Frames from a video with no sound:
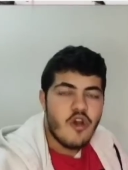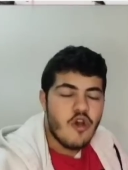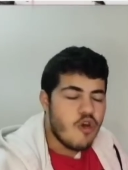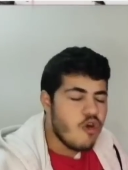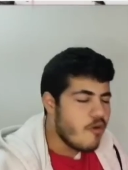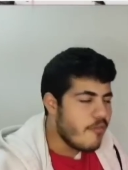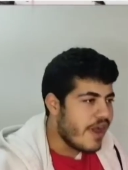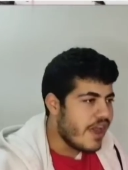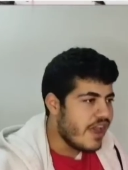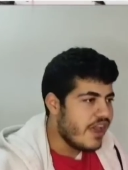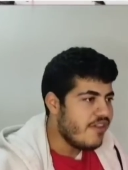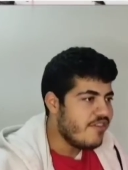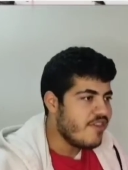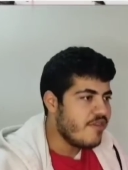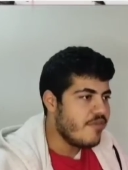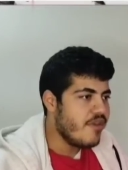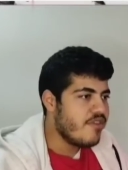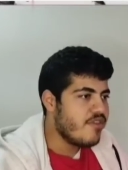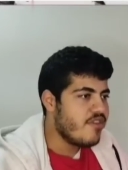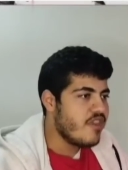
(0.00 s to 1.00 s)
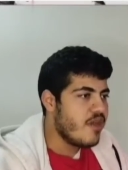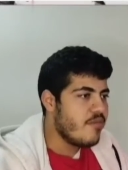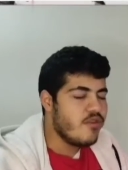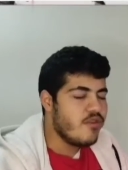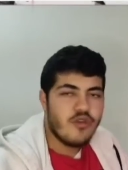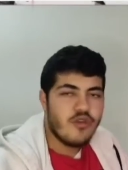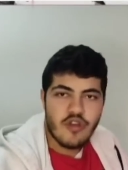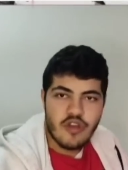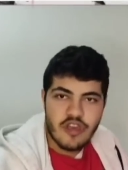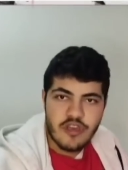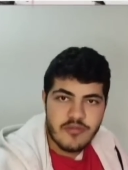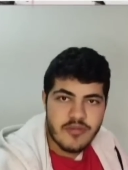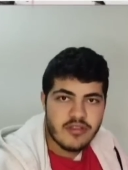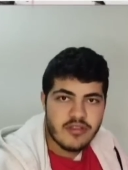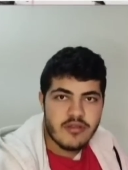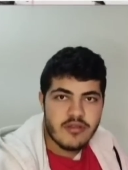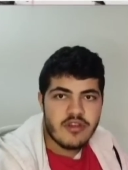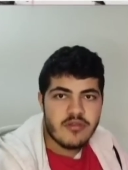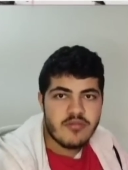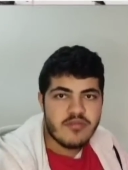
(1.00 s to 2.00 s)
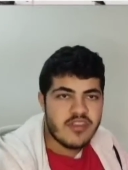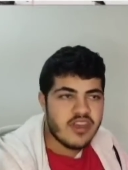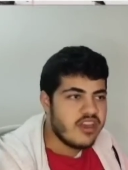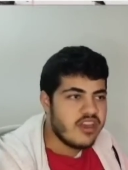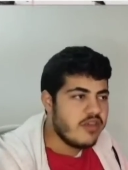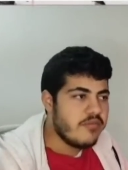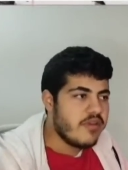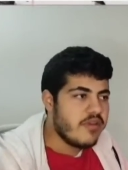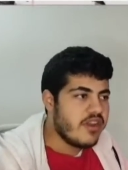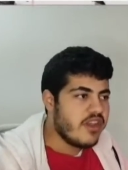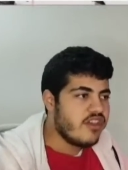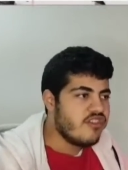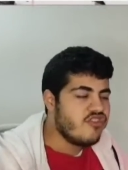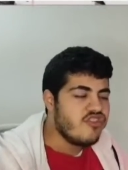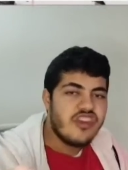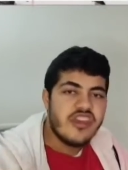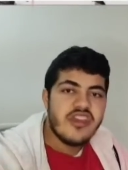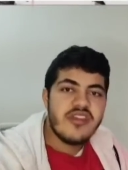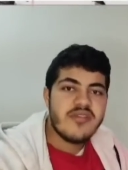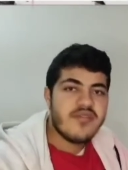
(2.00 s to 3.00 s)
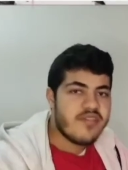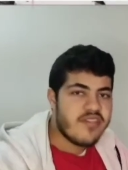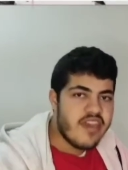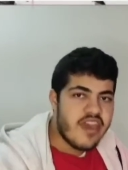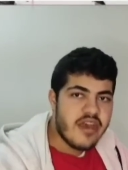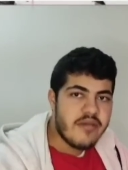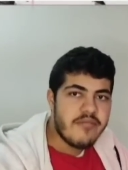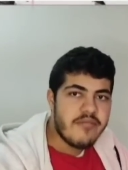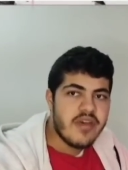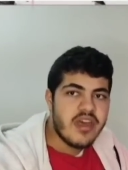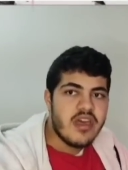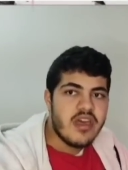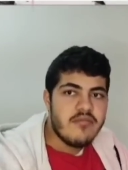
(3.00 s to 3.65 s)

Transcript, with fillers: وهو ما يحسب حساب انه يويما تضرب تقريبا 20 سهم